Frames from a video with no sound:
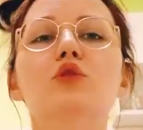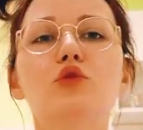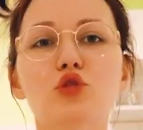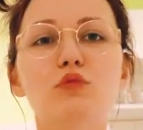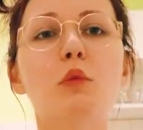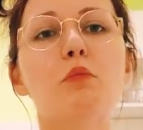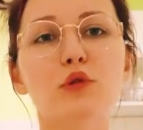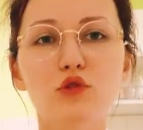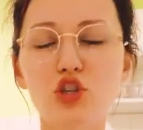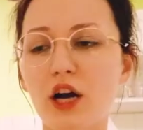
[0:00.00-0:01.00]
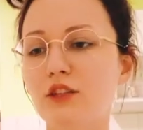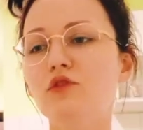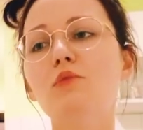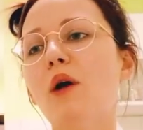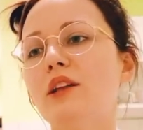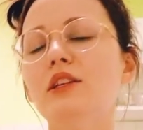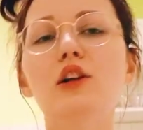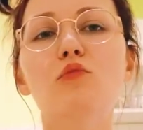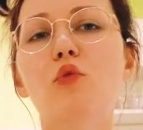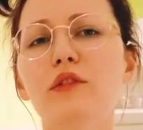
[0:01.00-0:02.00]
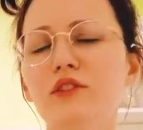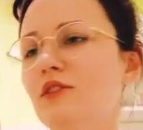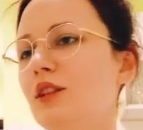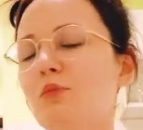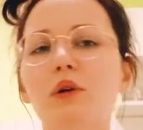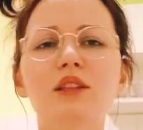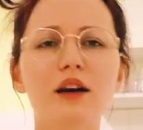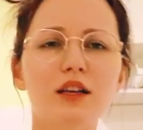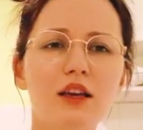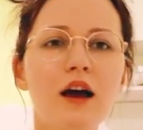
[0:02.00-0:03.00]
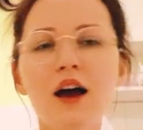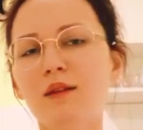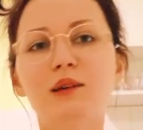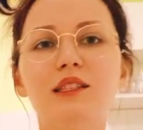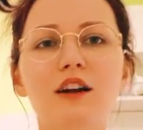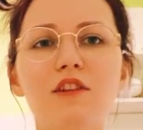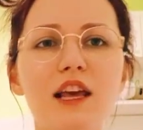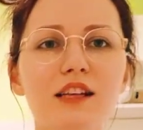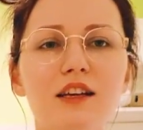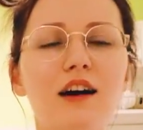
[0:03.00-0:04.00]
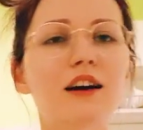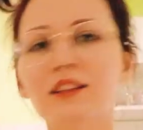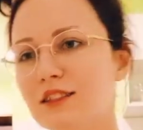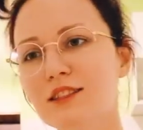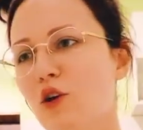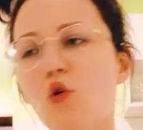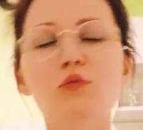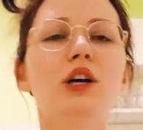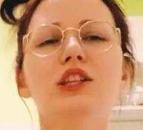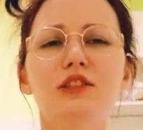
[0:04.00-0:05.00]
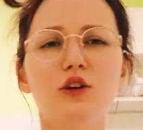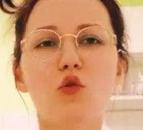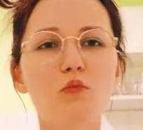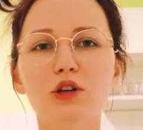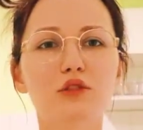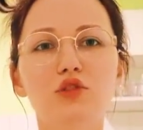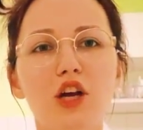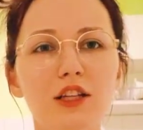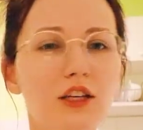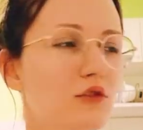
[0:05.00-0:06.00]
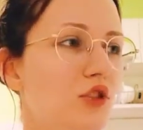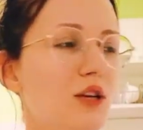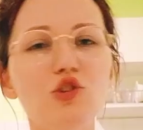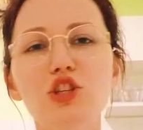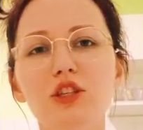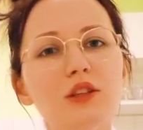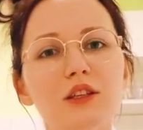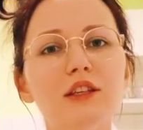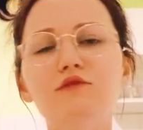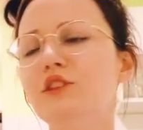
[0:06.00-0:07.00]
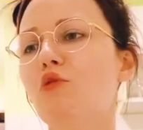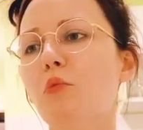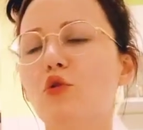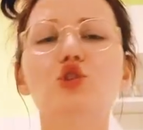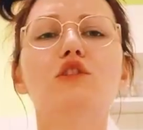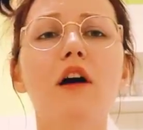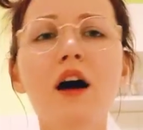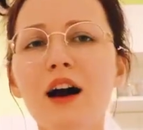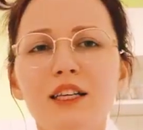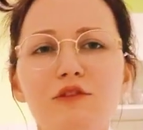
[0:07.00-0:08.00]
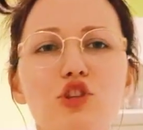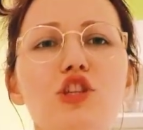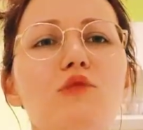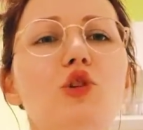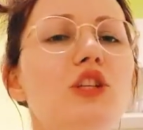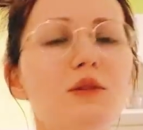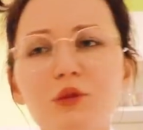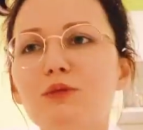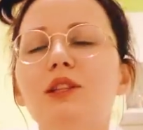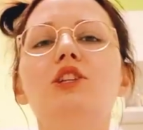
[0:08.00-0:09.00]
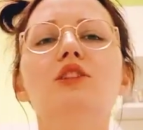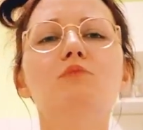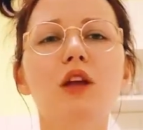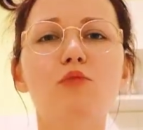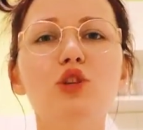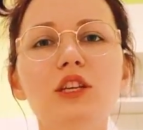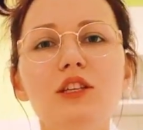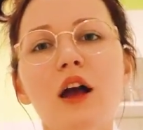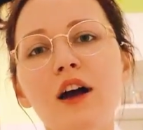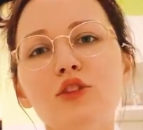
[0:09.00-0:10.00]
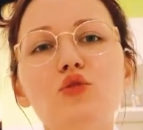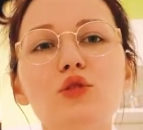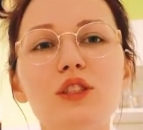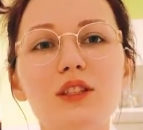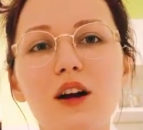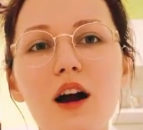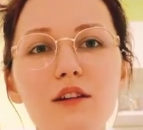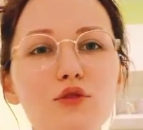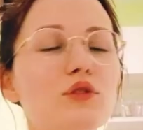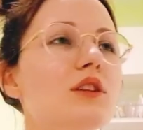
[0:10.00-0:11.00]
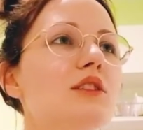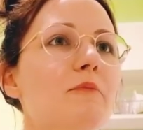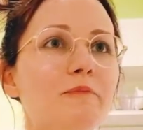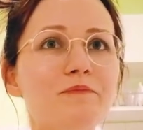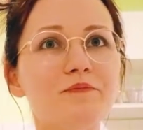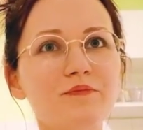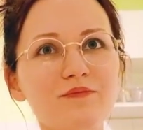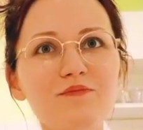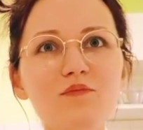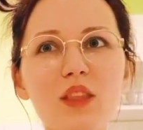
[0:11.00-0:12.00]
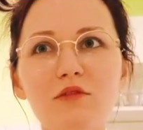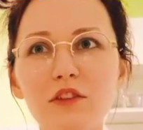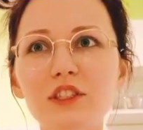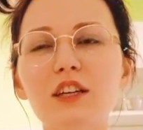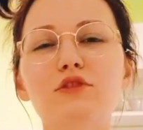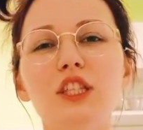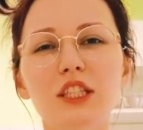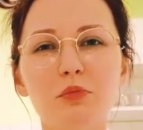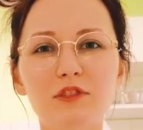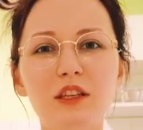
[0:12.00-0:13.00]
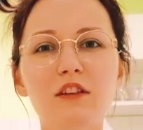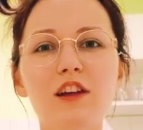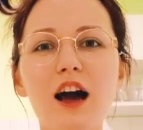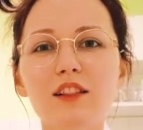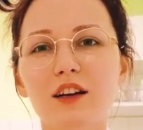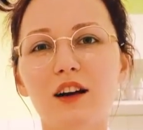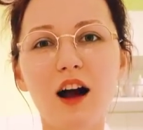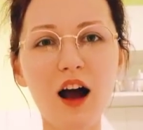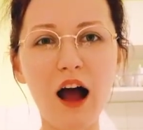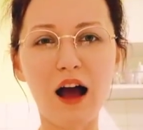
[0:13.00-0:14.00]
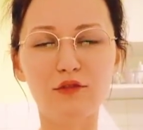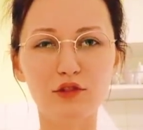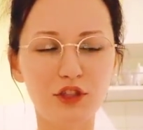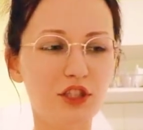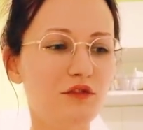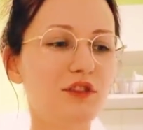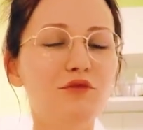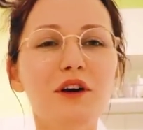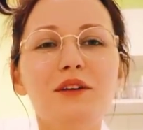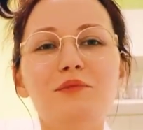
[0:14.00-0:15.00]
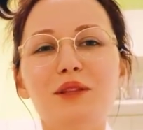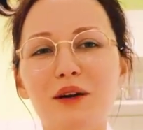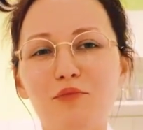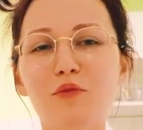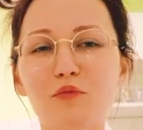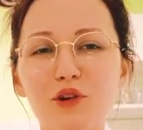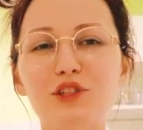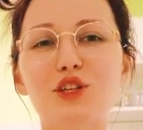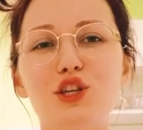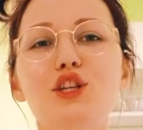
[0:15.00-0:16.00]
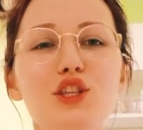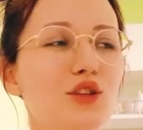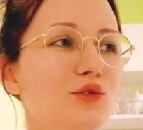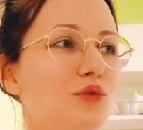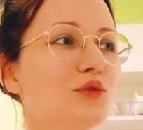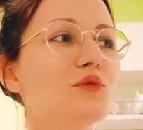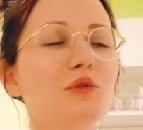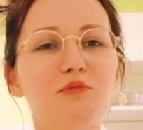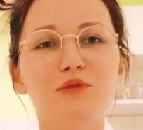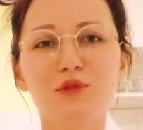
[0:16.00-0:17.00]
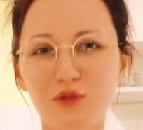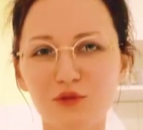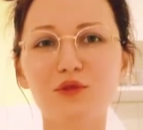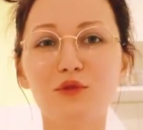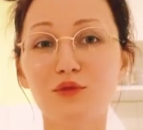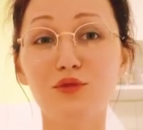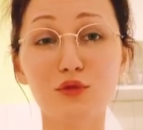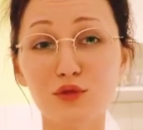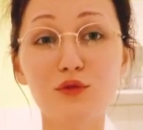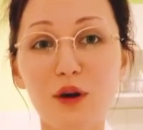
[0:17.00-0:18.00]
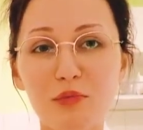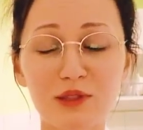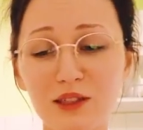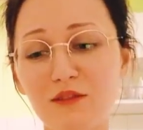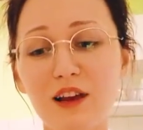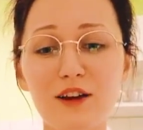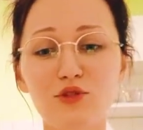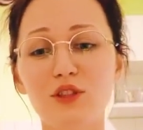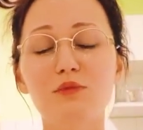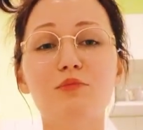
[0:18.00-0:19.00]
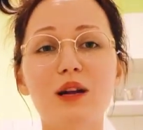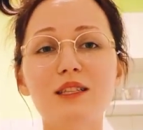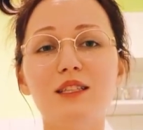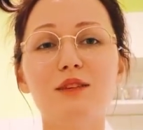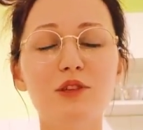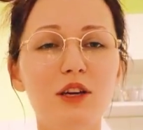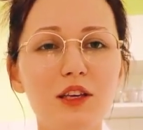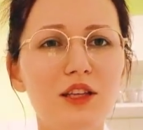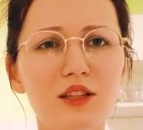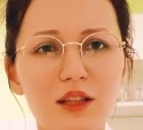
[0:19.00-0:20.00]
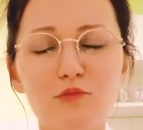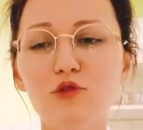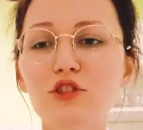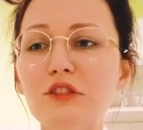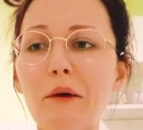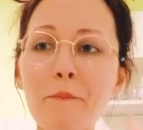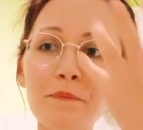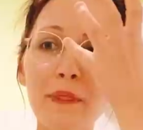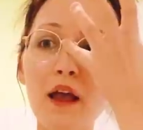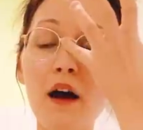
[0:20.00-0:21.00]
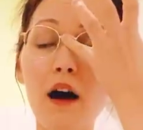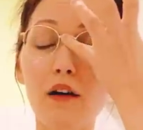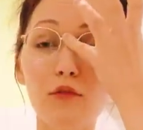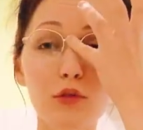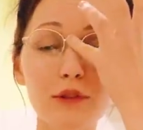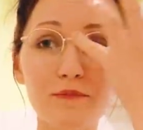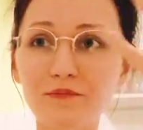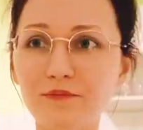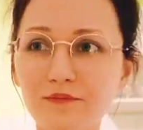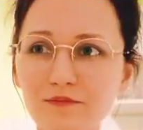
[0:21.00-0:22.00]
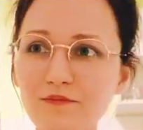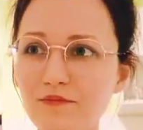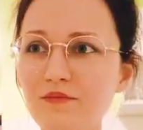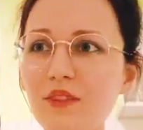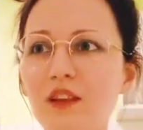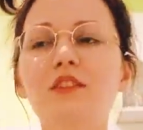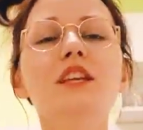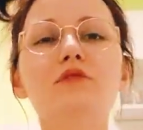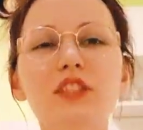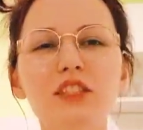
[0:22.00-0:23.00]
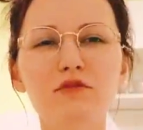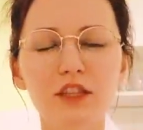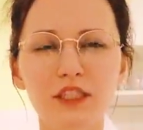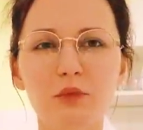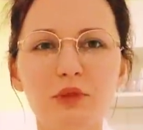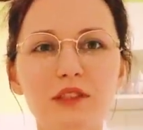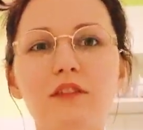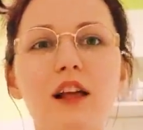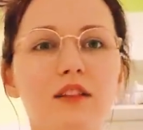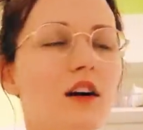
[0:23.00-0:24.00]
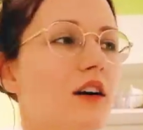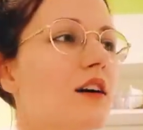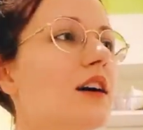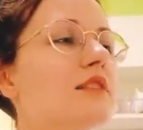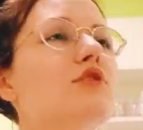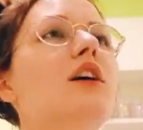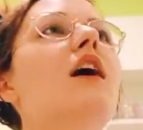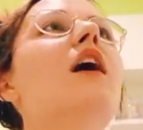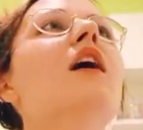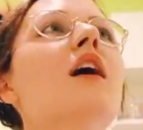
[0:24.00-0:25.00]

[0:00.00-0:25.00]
то, чтобы получать внимание, любовь, цветы, подарки, поздравления от знакомых и незнакомых, случайных людей, мужчин и всего прочего. Сегодня же мой день, посмотрите на меня, мой день. То есть такая вот, знаете, во всех вот этих поздравлялках, а вот чаще всего именно больше женщины друг друга, друг, друг, друг друга поздравляют с этим праздником, а не какие-то там мужчины. Вот. Есть в этих поздравлялках какая-то вот такая